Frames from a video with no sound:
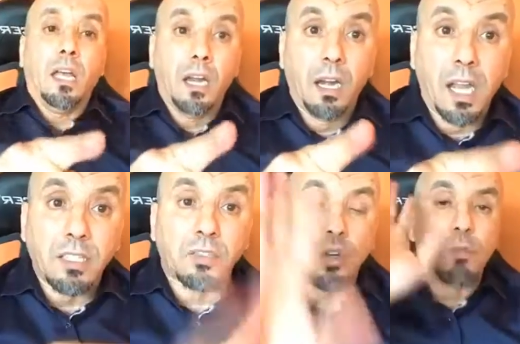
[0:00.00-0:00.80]

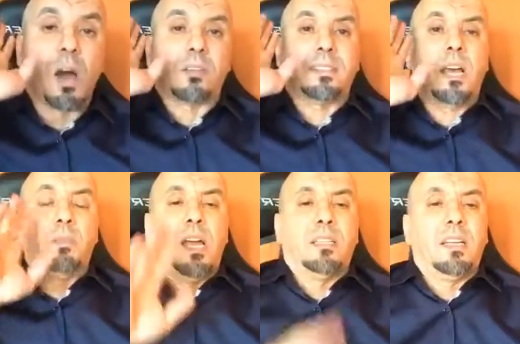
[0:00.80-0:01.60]
الا نتوما
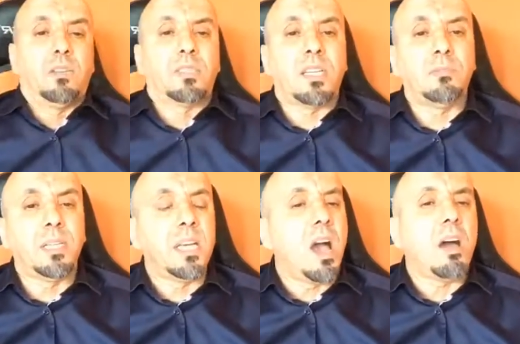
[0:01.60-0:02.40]
صحاب العداله
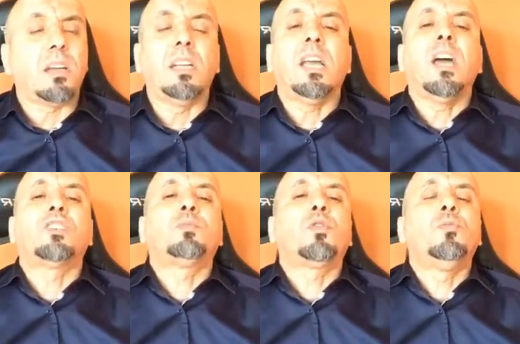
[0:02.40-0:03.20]
والتنميه اللي
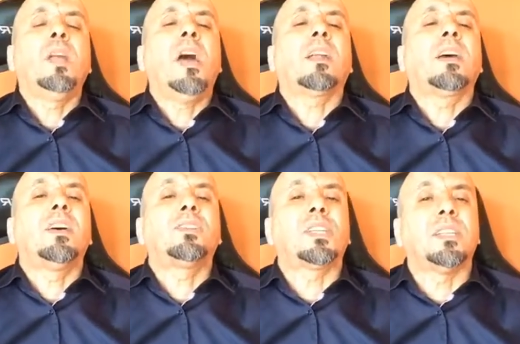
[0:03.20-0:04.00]
عاجبكم الحال
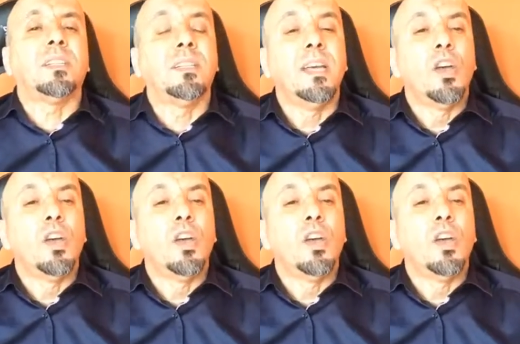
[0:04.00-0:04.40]
خارجين